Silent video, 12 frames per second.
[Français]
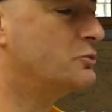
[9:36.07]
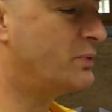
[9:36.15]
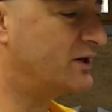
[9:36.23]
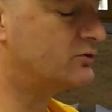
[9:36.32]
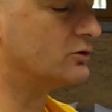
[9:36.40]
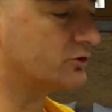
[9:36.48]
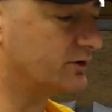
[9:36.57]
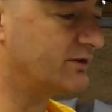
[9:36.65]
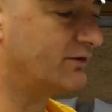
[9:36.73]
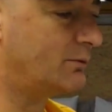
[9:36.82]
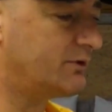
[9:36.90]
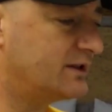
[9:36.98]
Je suis pas sûr. J'en ai
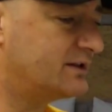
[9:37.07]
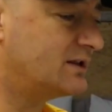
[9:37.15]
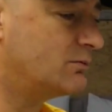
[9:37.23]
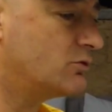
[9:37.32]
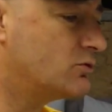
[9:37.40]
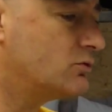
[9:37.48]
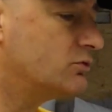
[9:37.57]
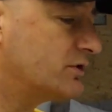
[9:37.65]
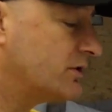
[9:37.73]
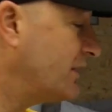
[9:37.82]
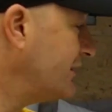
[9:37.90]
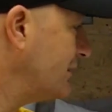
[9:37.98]
vraiment testé beaucoup.
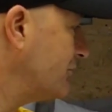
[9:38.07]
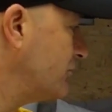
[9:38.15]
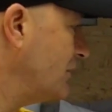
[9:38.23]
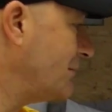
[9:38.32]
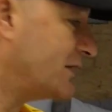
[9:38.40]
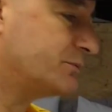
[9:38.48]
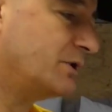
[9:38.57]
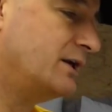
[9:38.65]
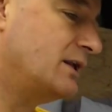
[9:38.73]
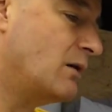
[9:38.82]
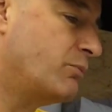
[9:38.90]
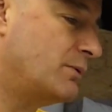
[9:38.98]
Ça, ça, cela marche bien.
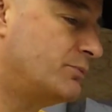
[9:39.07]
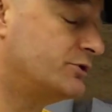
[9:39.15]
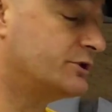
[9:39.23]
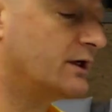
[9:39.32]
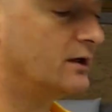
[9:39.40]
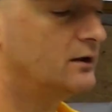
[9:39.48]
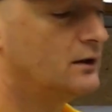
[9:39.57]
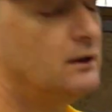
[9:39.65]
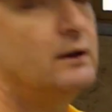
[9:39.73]
Il est un poil plus cher.